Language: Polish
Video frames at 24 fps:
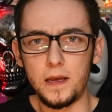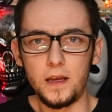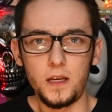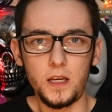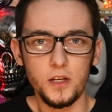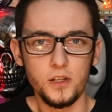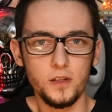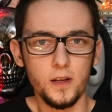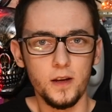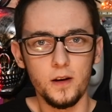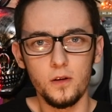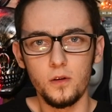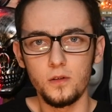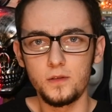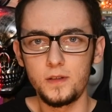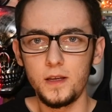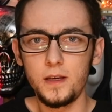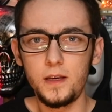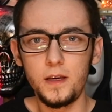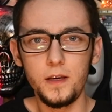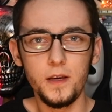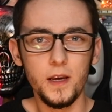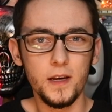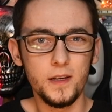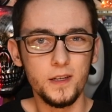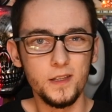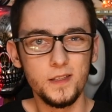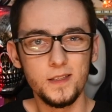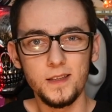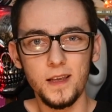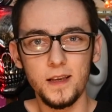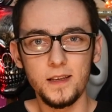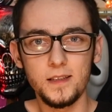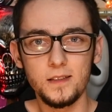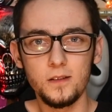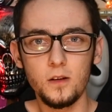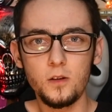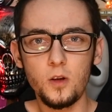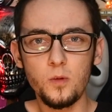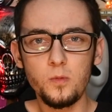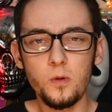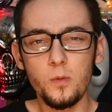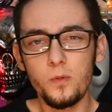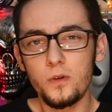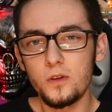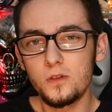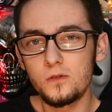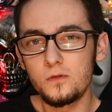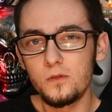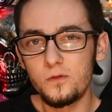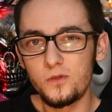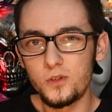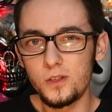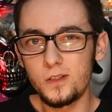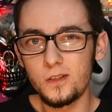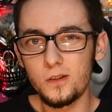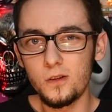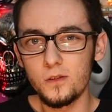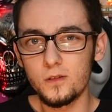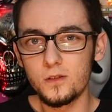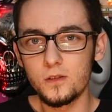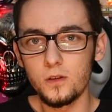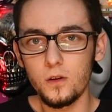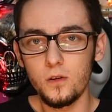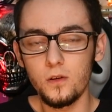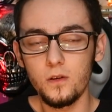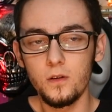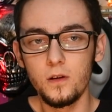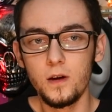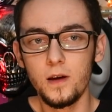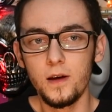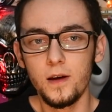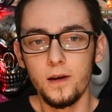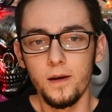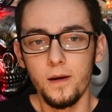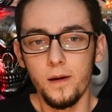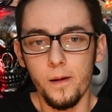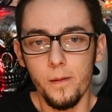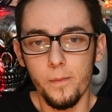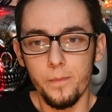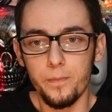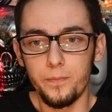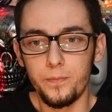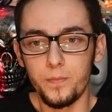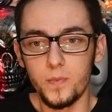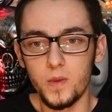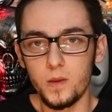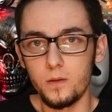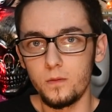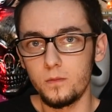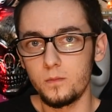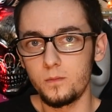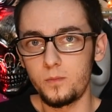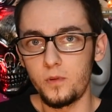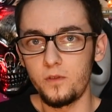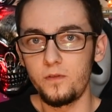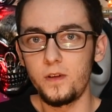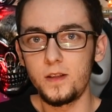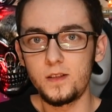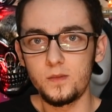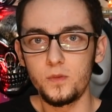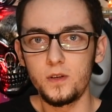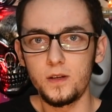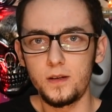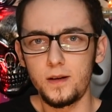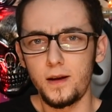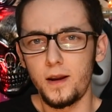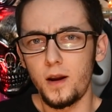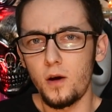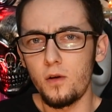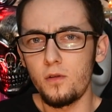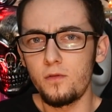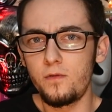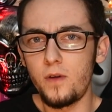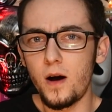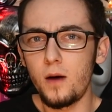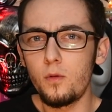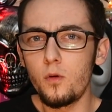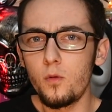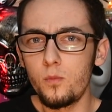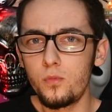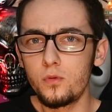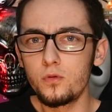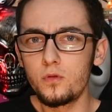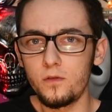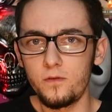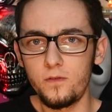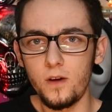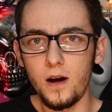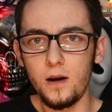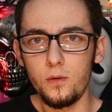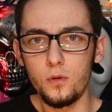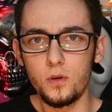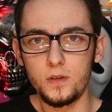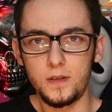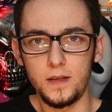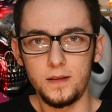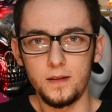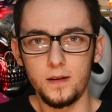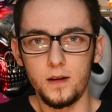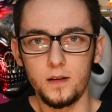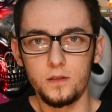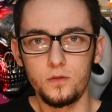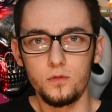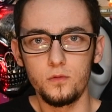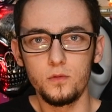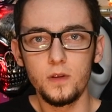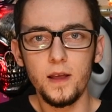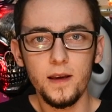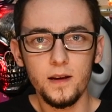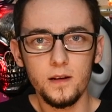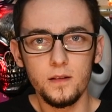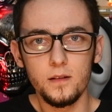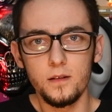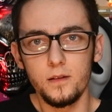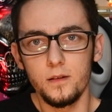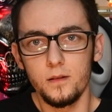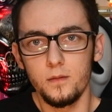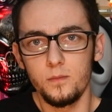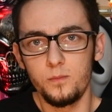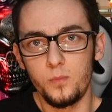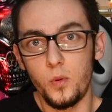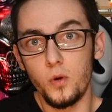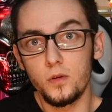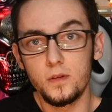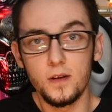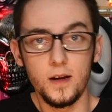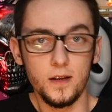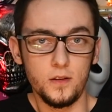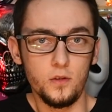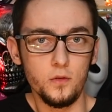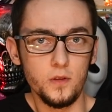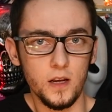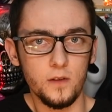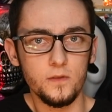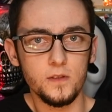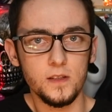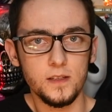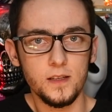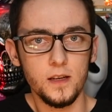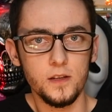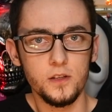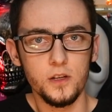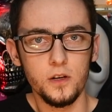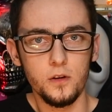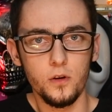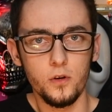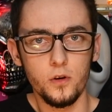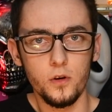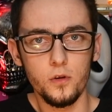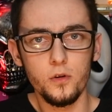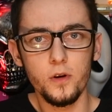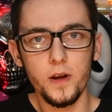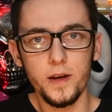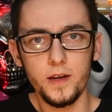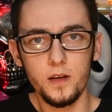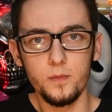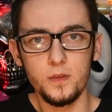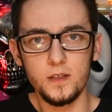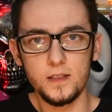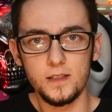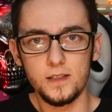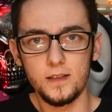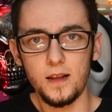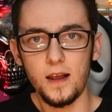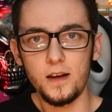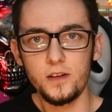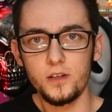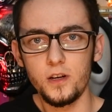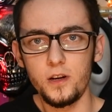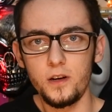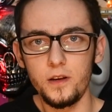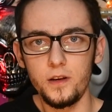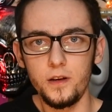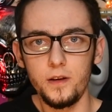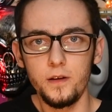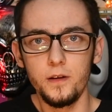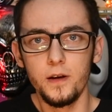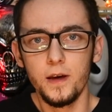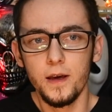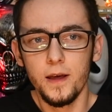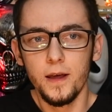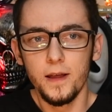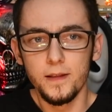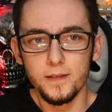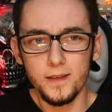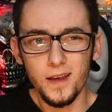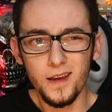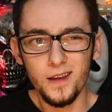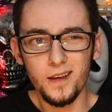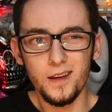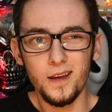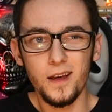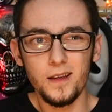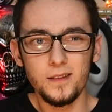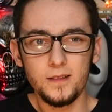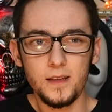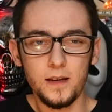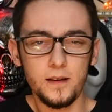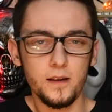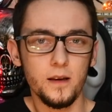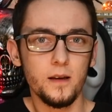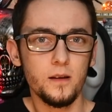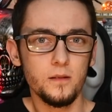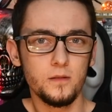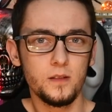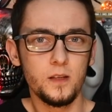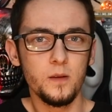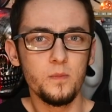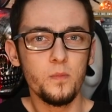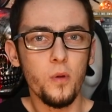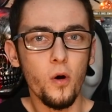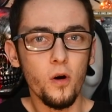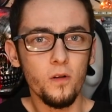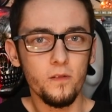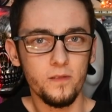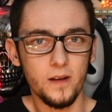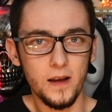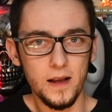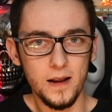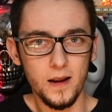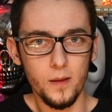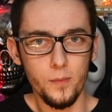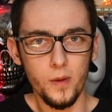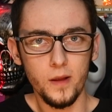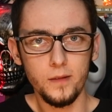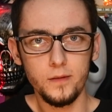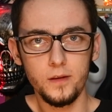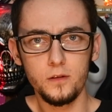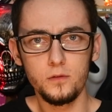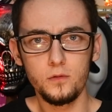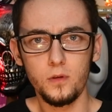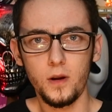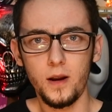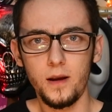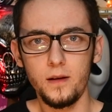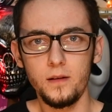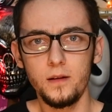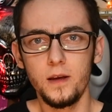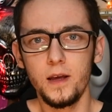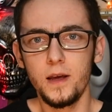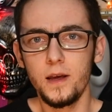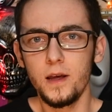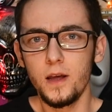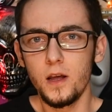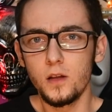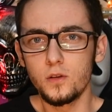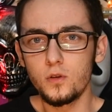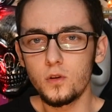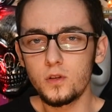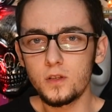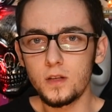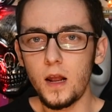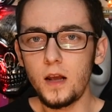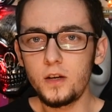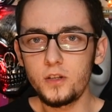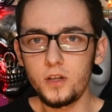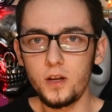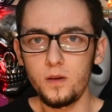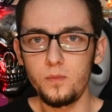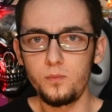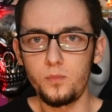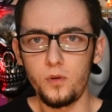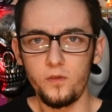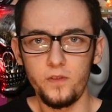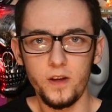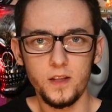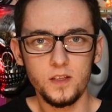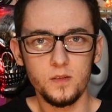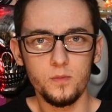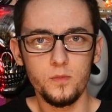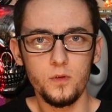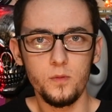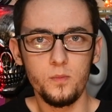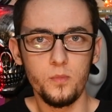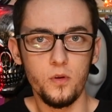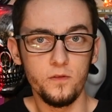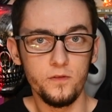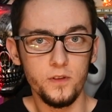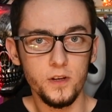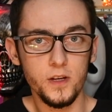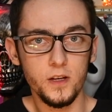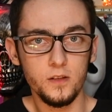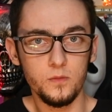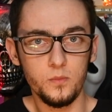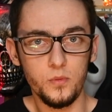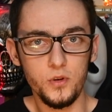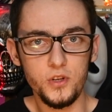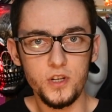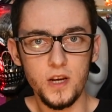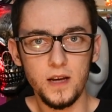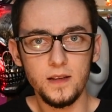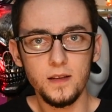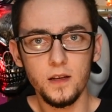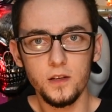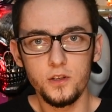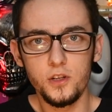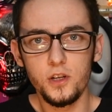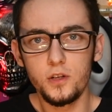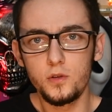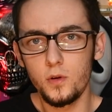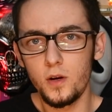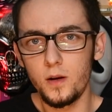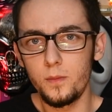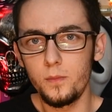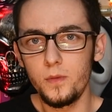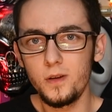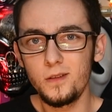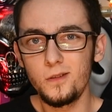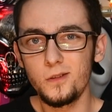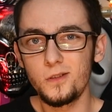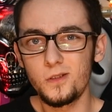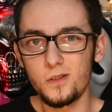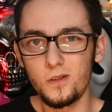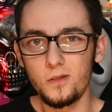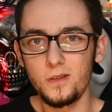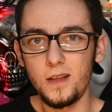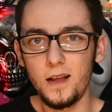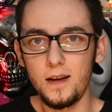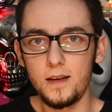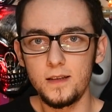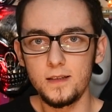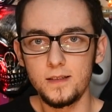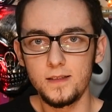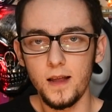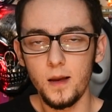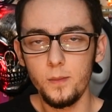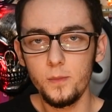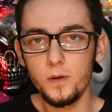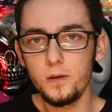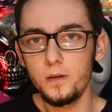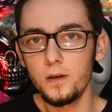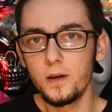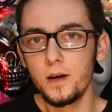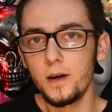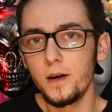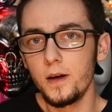jakieś narkotyki, jakiś seks, no to po prostu wszystko, co mm, powiedzmy kreowało, budowało ten gatunek, e, podgatunek w zasadzie horroru, jakim jest slasher i te takie typowe elementy, które no slasher powiedzmy powinien posiadać i które my doskonale znamy,